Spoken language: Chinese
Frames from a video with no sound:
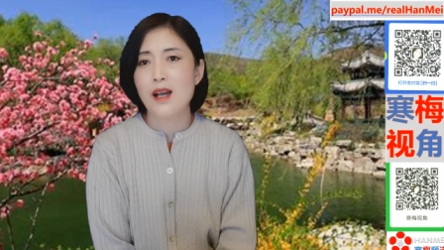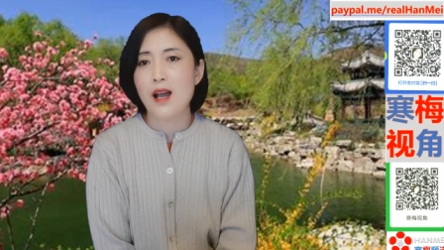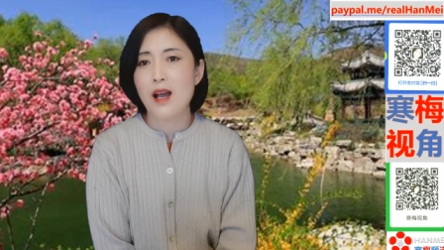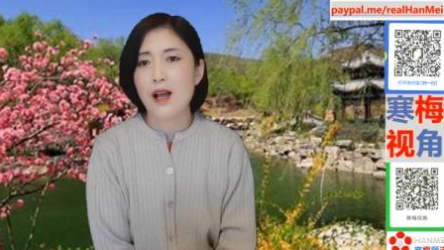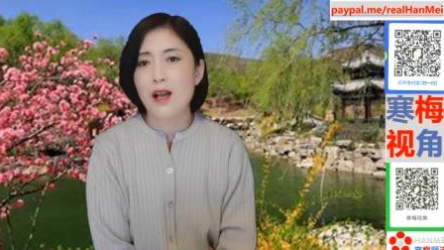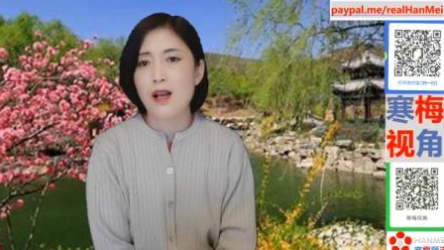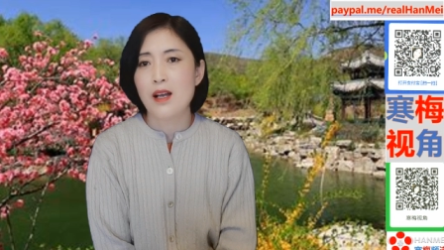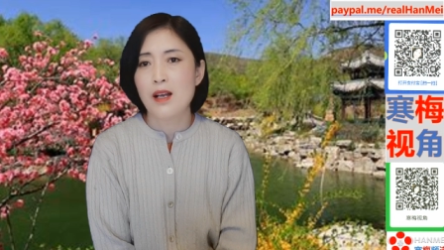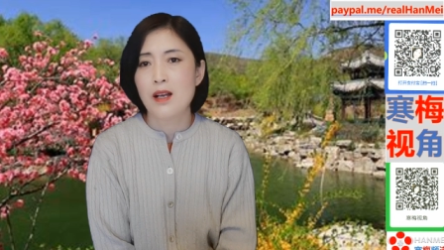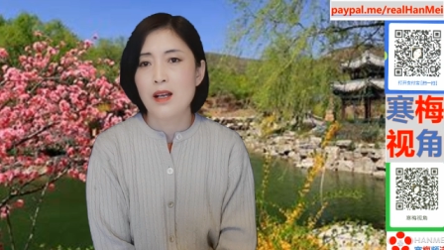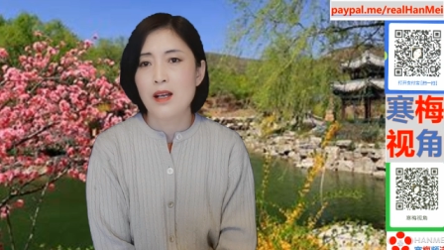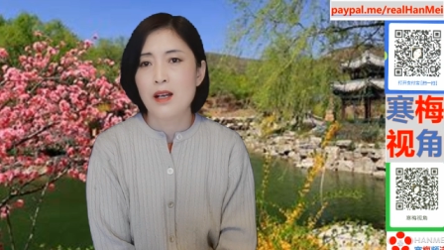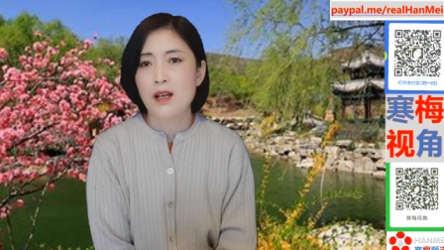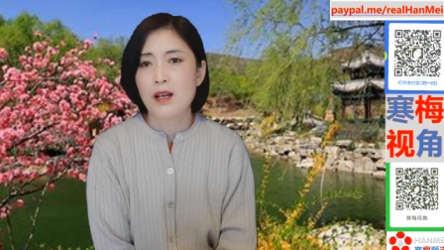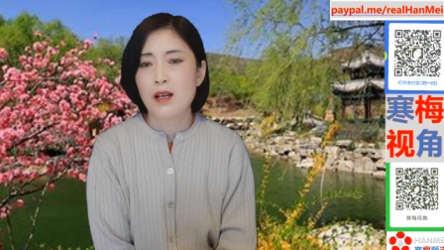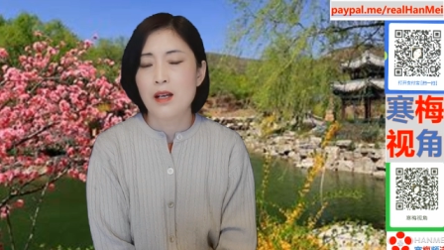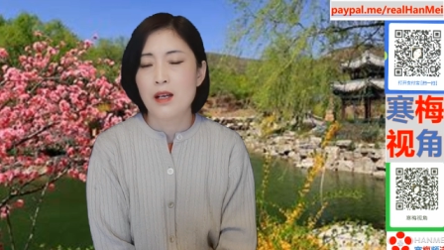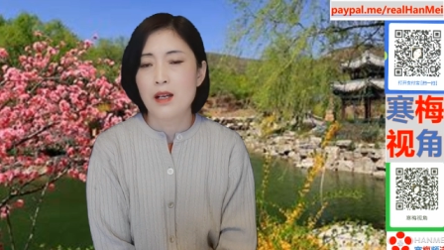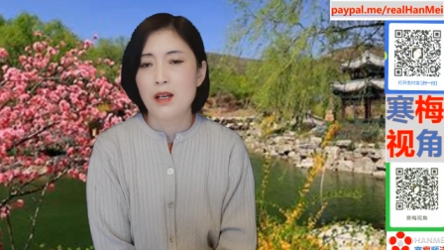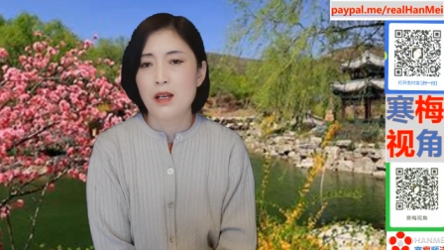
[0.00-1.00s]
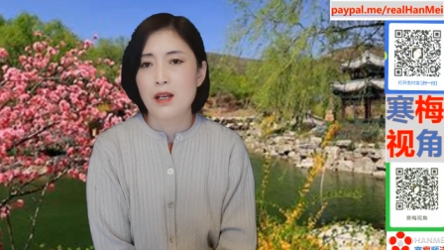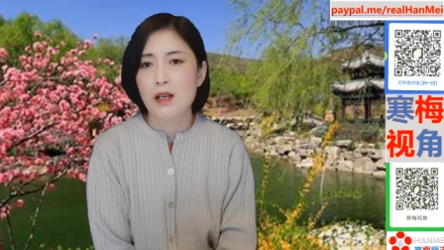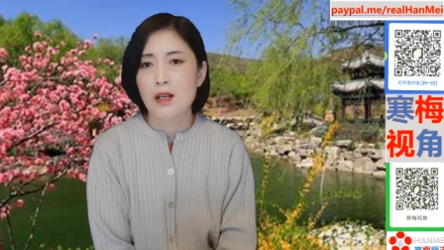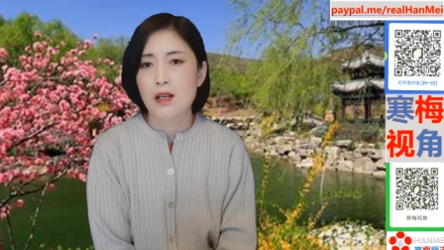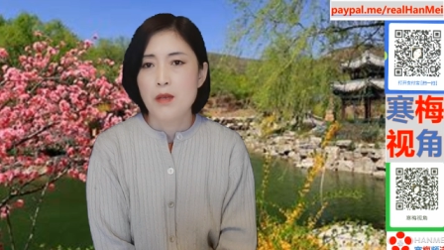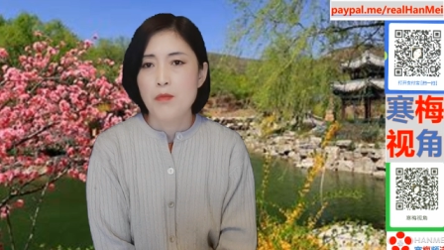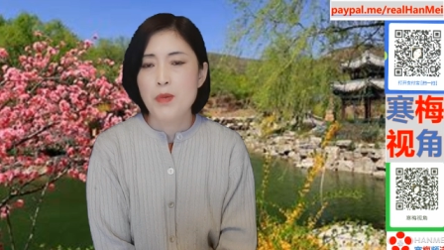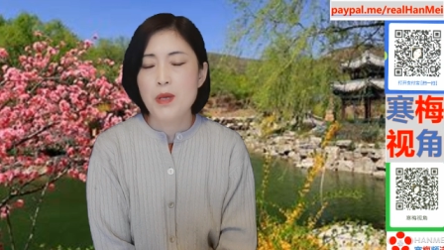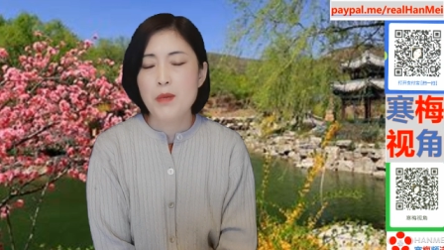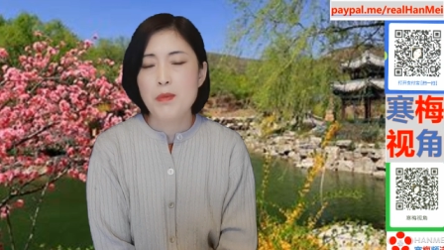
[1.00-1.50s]

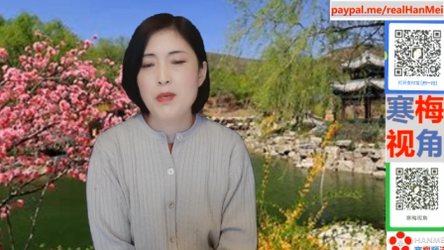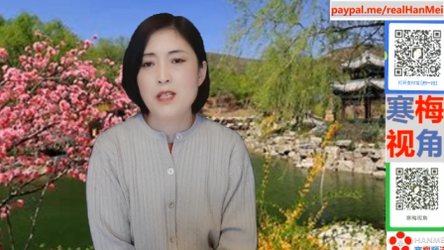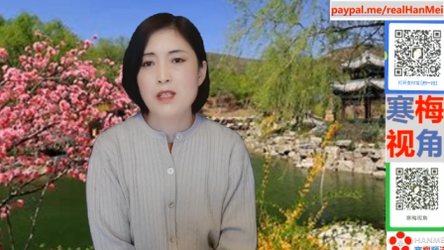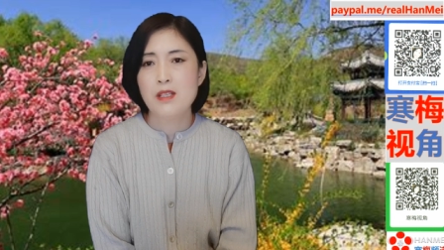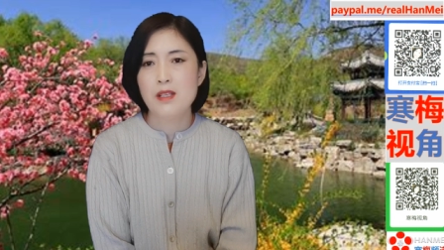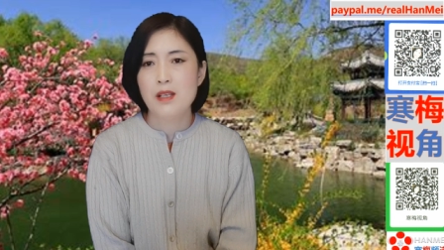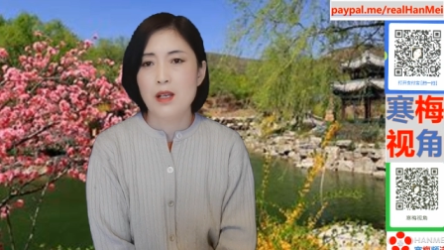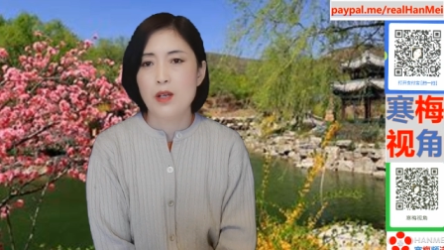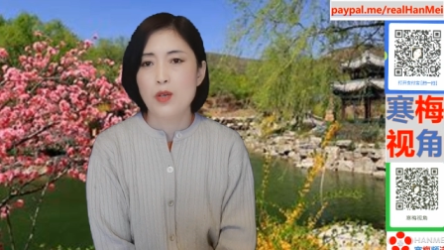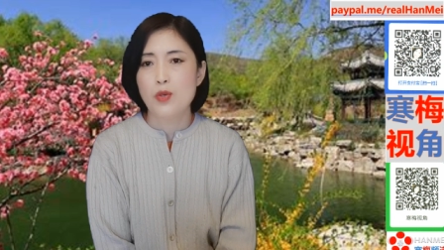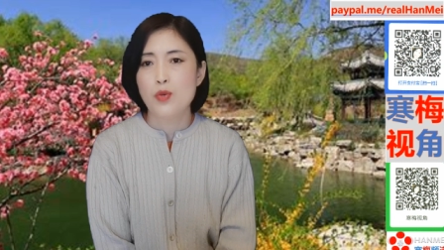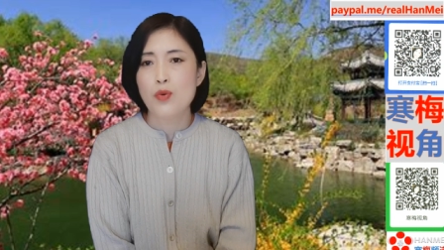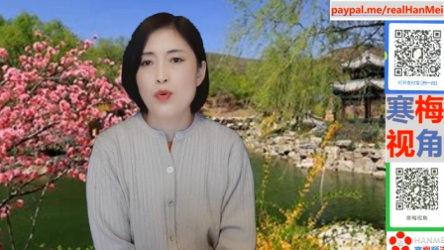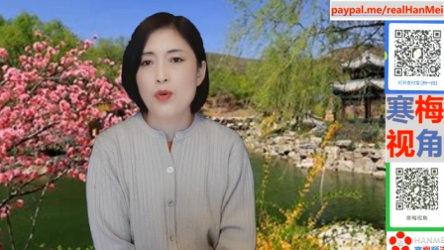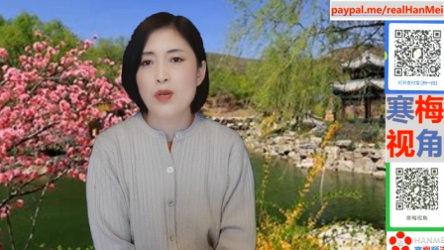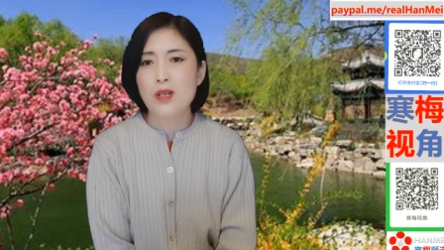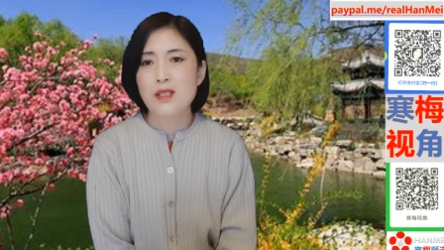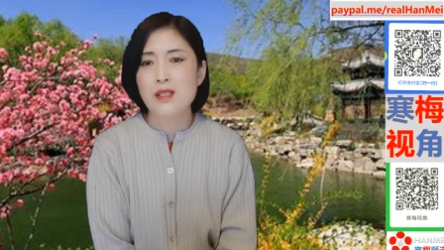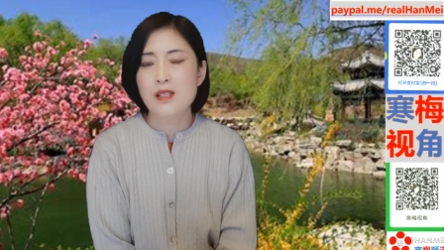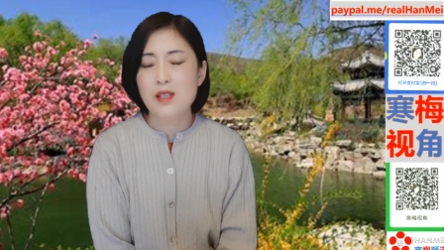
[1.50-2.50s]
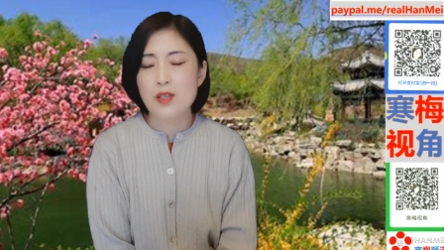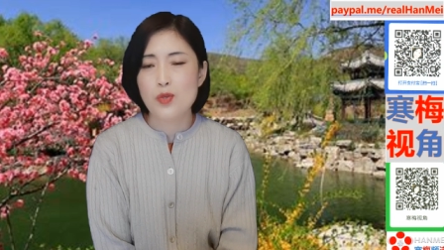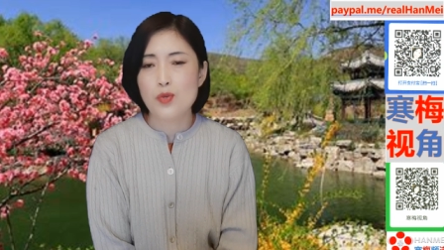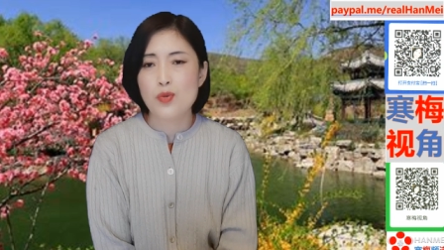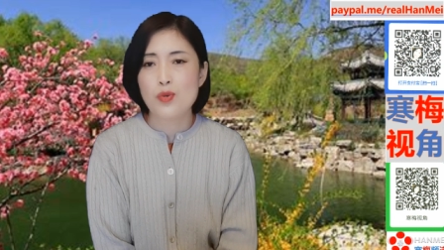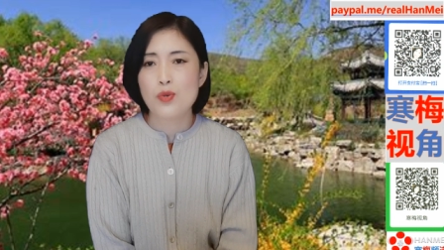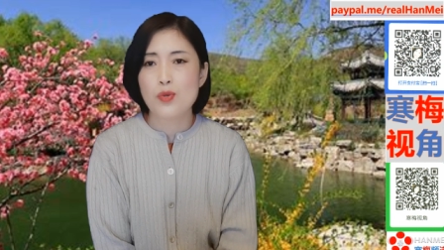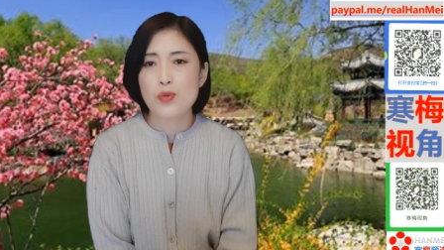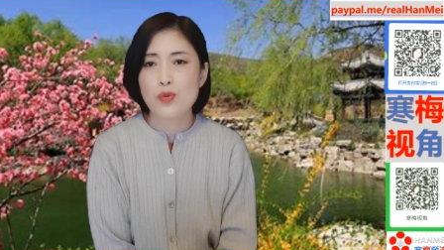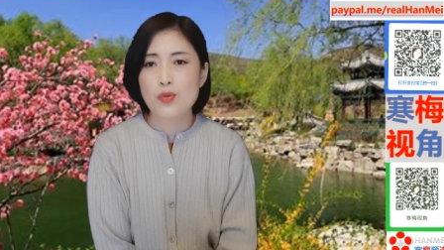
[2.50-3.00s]
啊！BBC 如果继
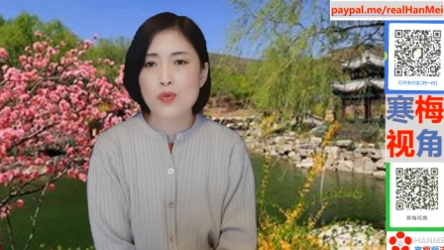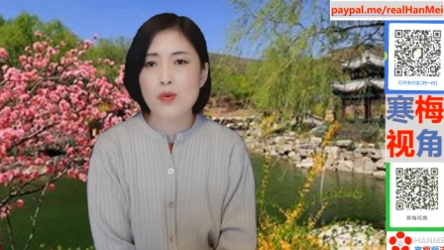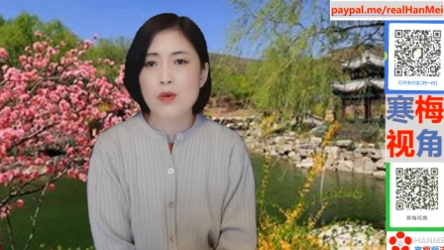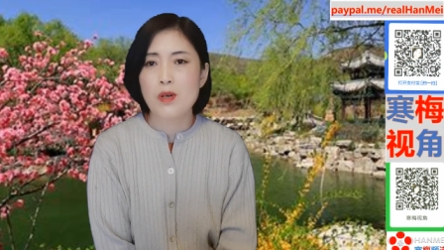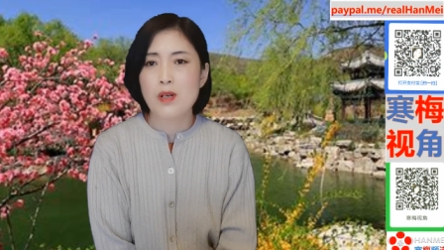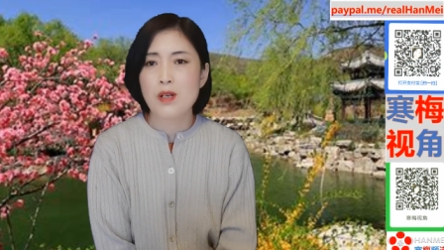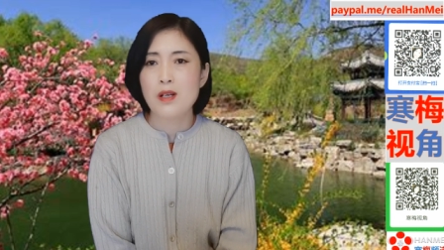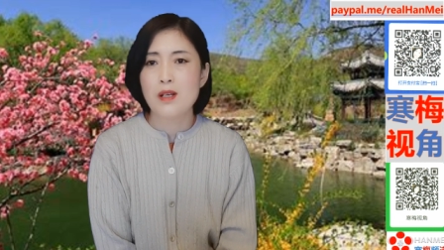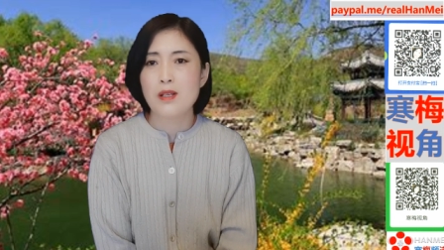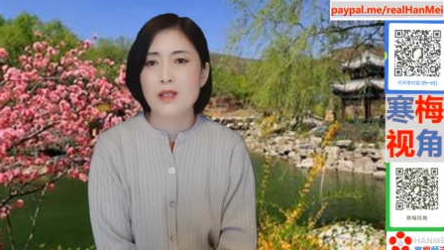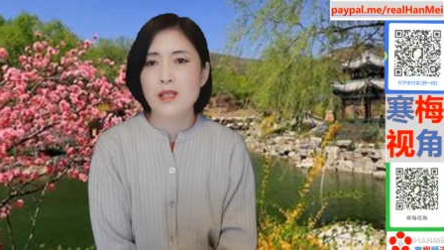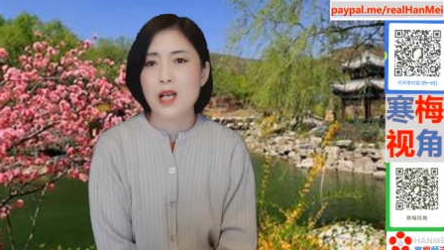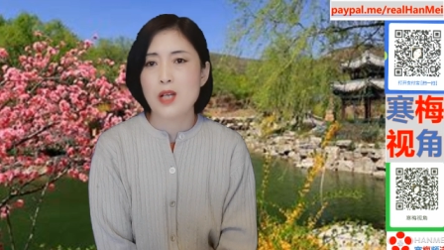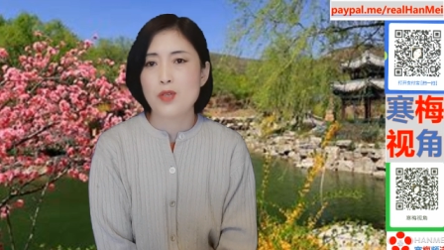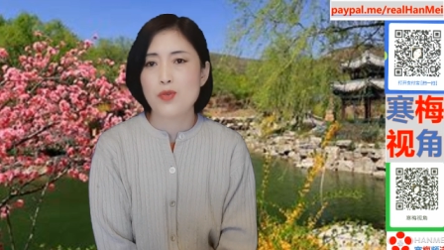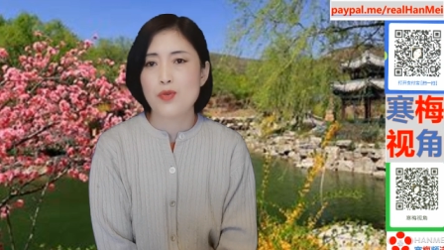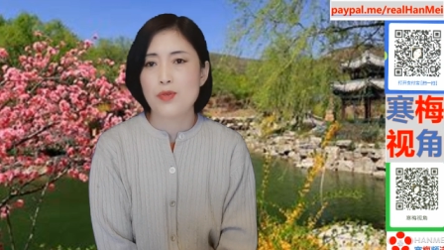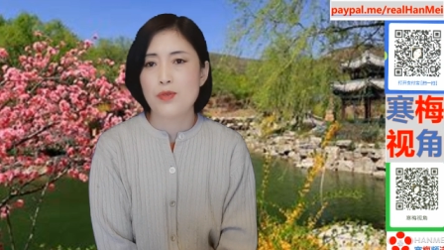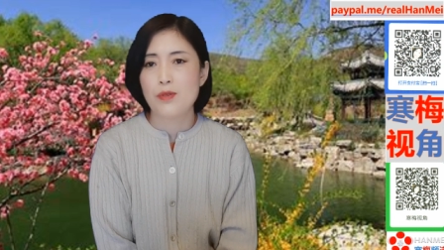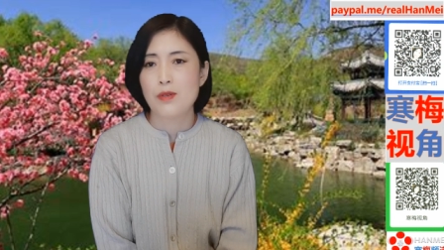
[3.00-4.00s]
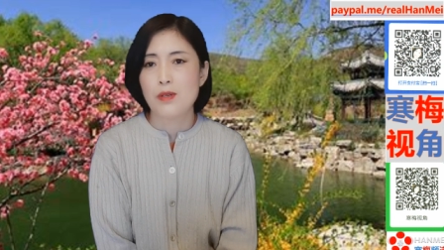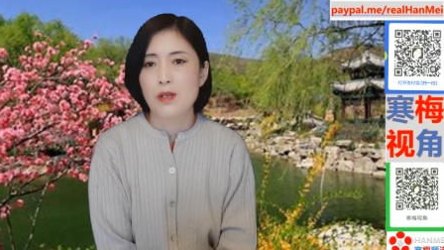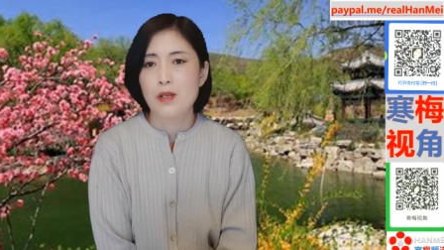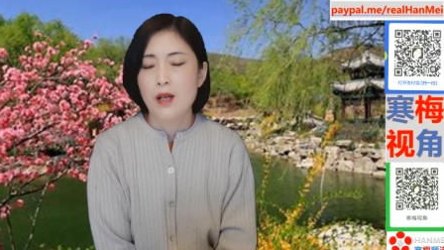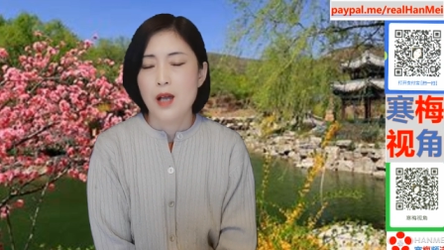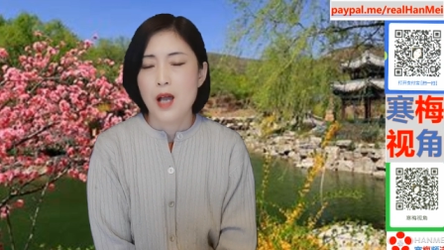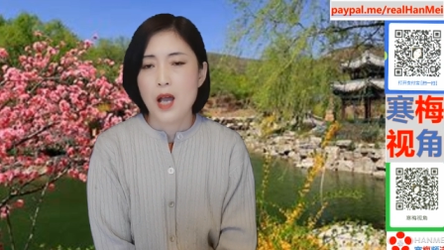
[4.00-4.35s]
续作恶下去，